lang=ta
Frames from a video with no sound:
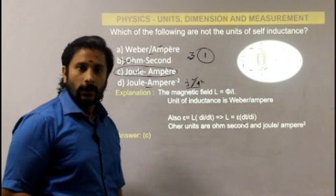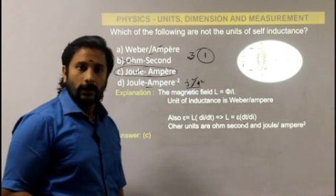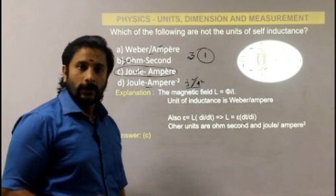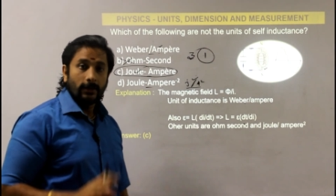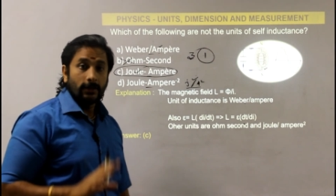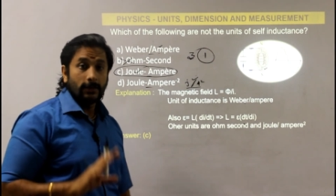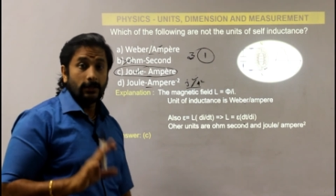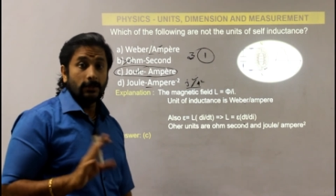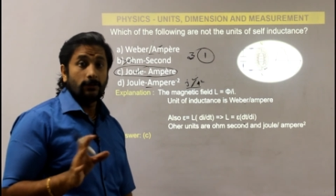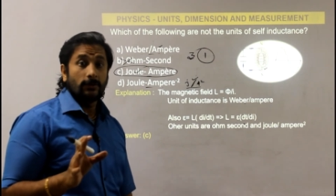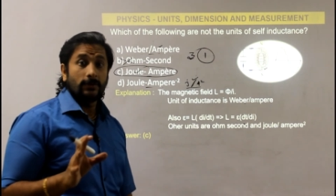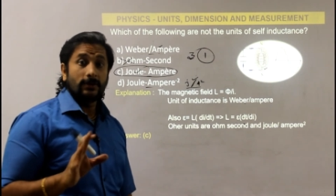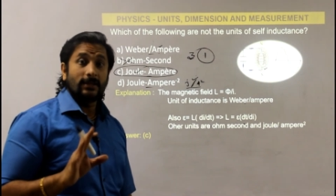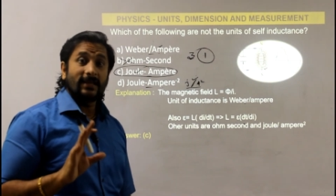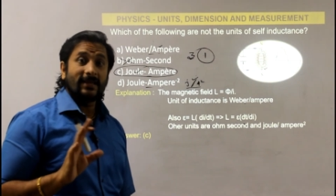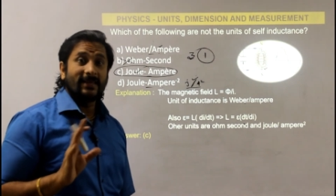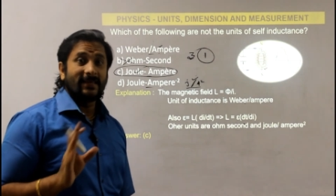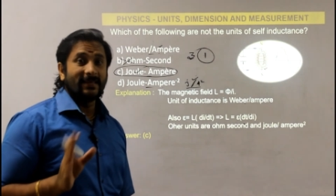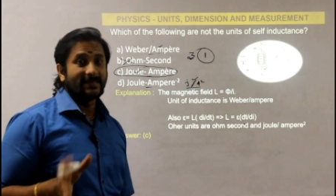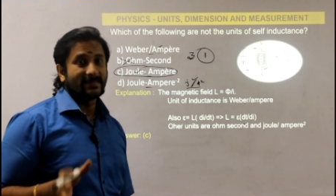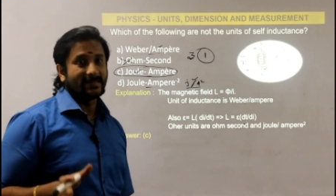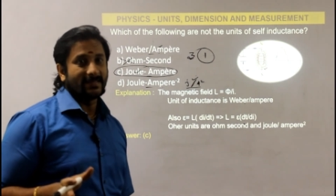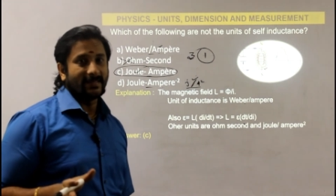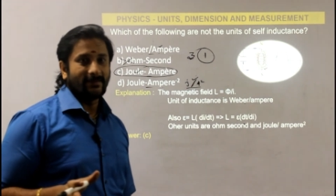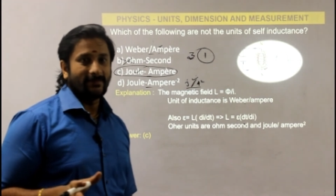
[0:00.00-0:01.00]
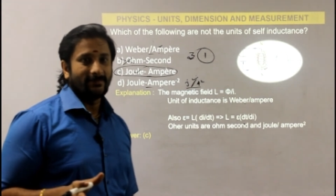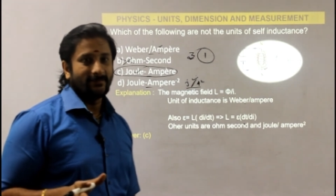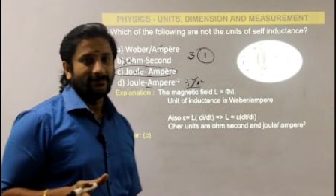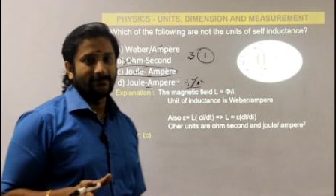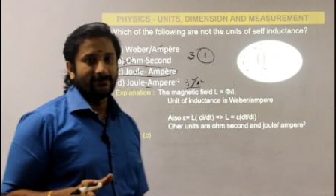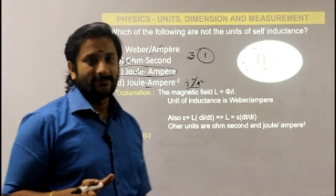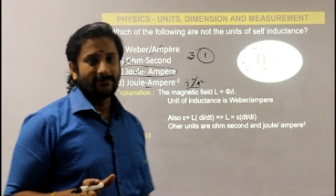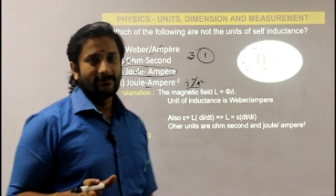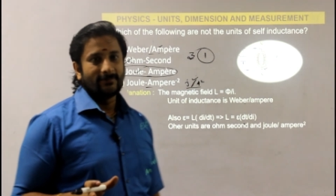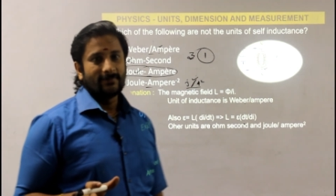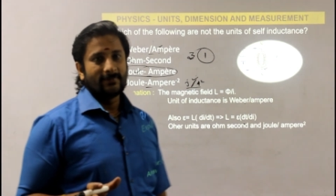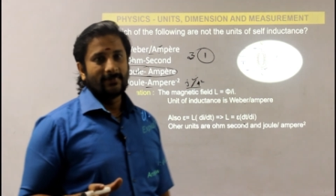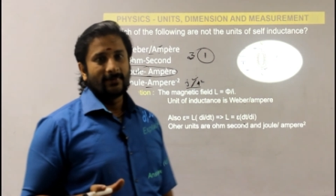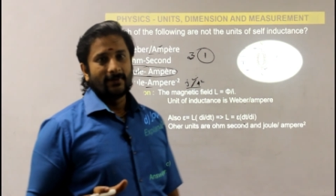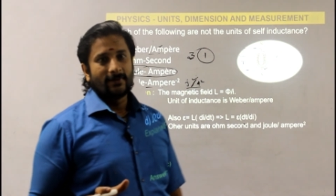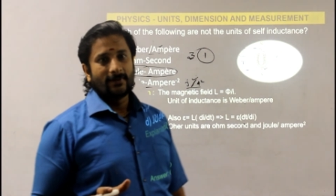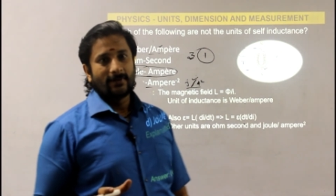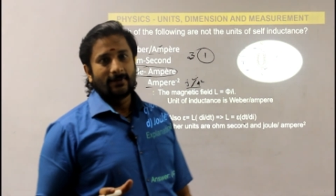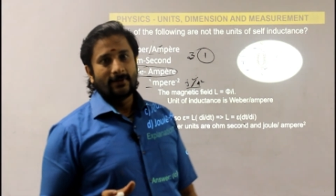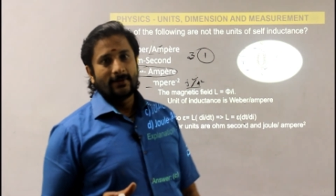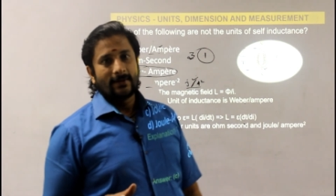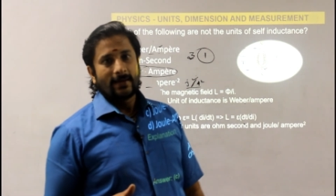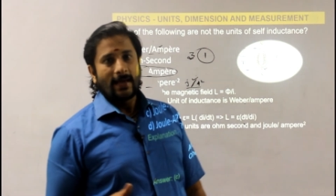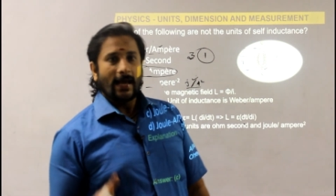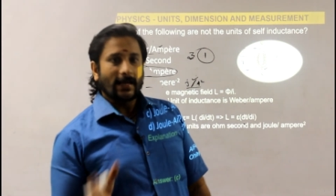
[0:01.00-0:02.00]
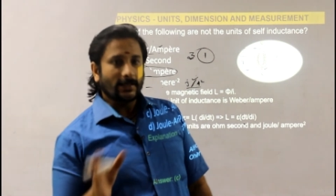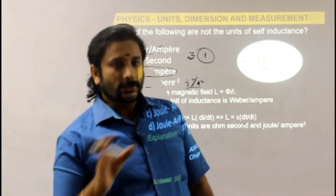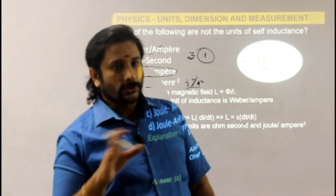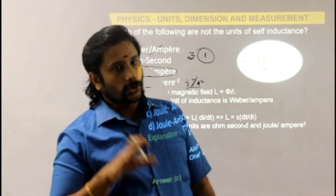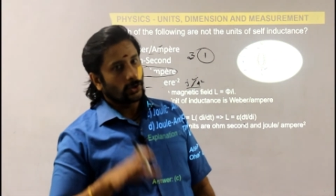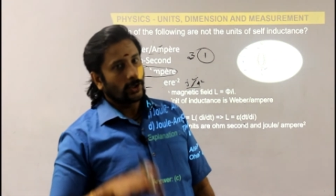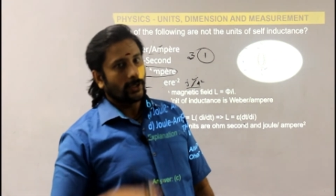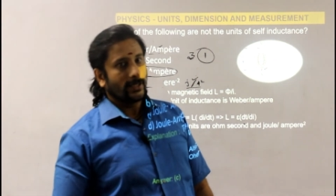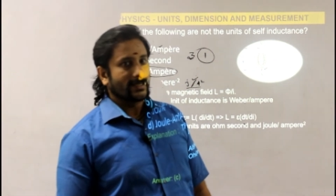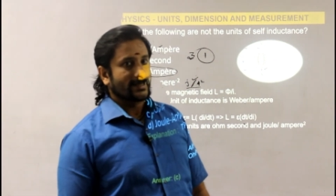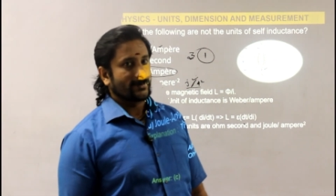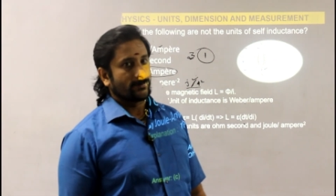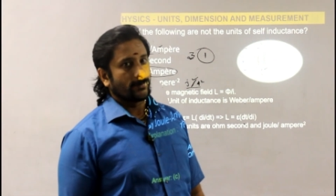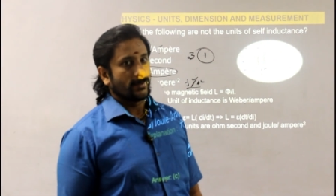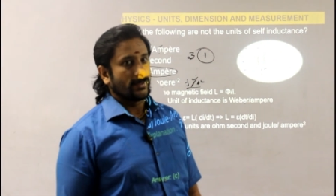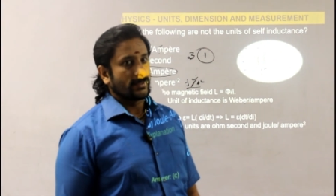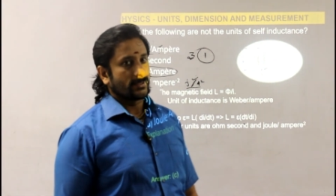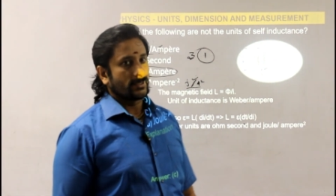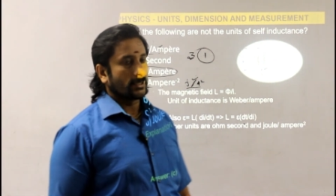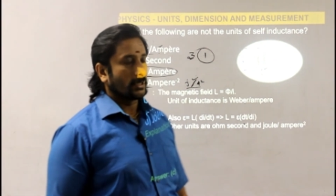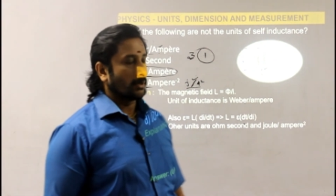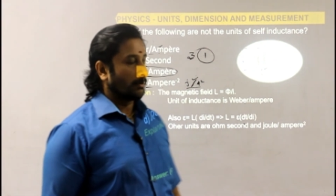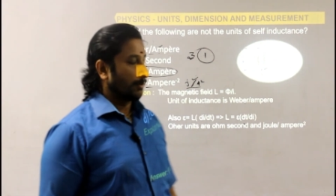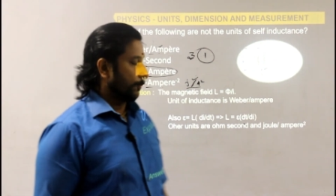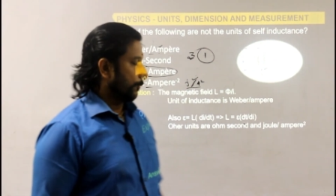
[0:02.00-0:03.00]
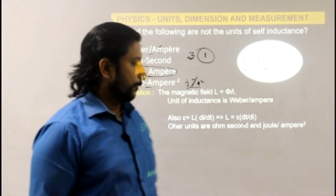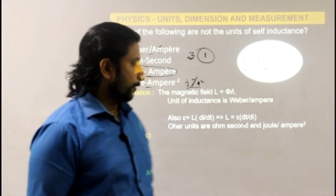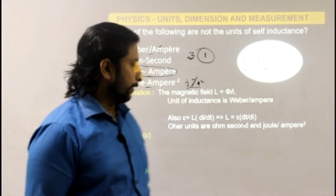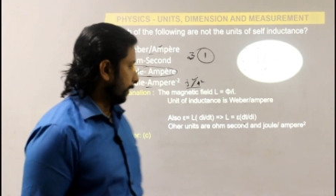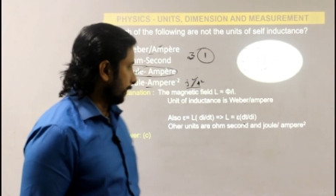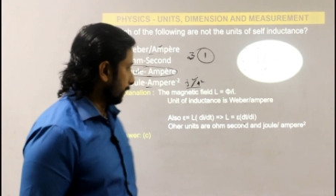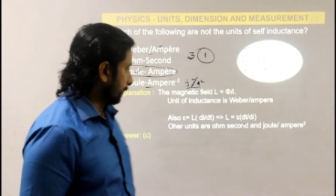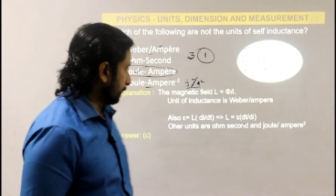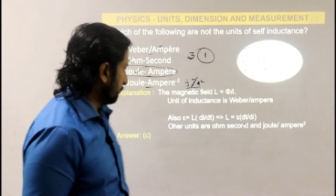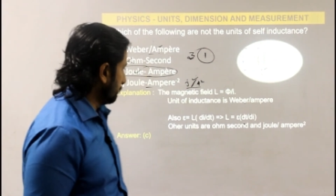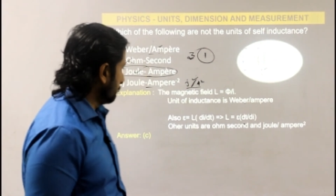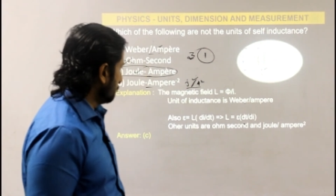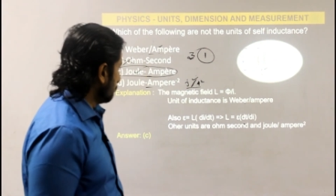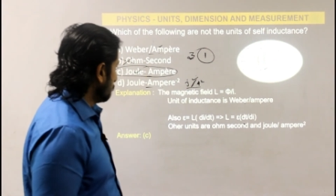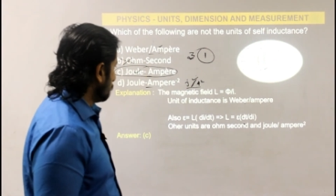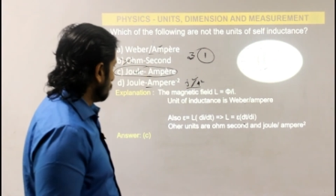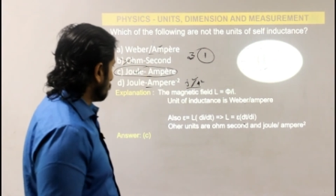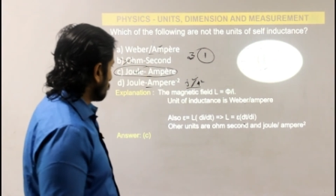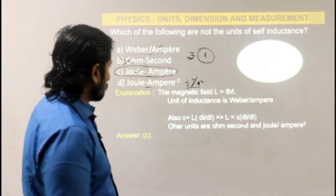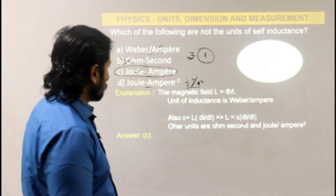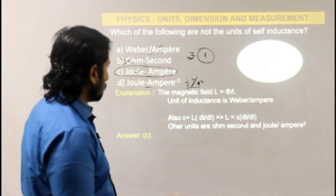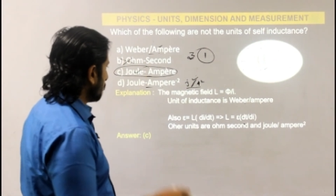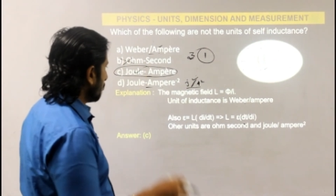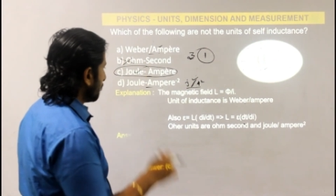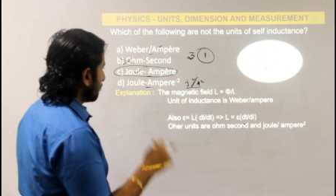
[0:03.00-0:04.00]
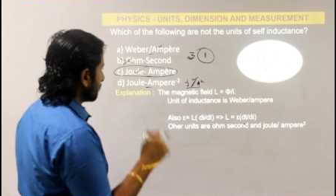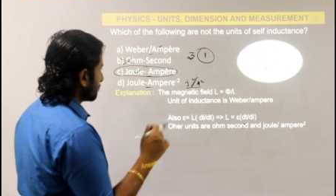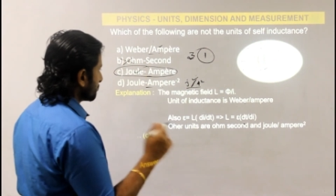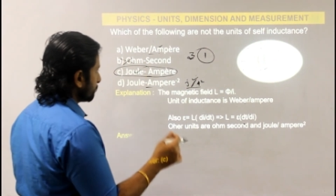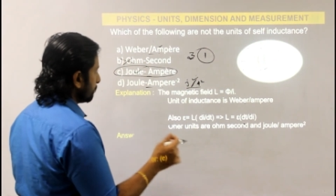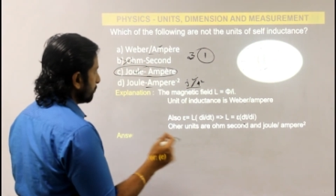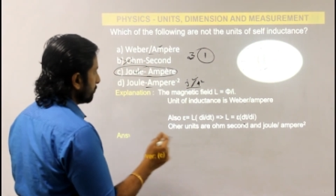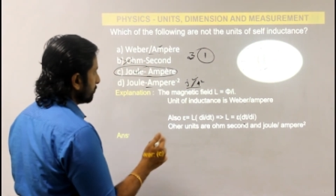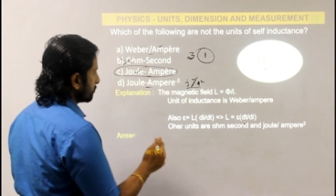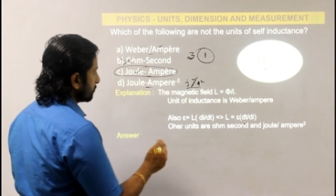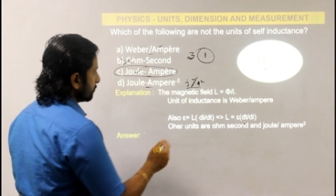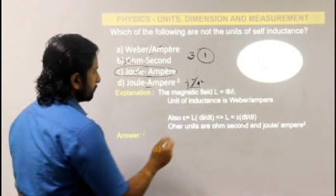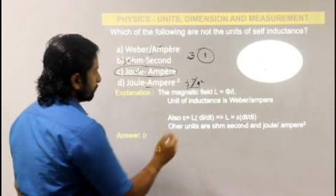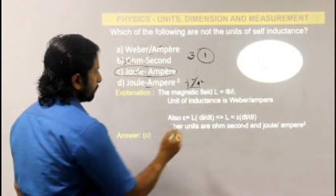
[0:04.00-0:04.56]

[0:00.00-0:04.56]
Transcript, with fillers: இது வந்து கெஸ்ஸிங் ஆக்சுவலா எக்ஸ்பிளனேஷன் நம்ம போலாங்க ஓகேவா எக்ஸ்பிளனேஷன்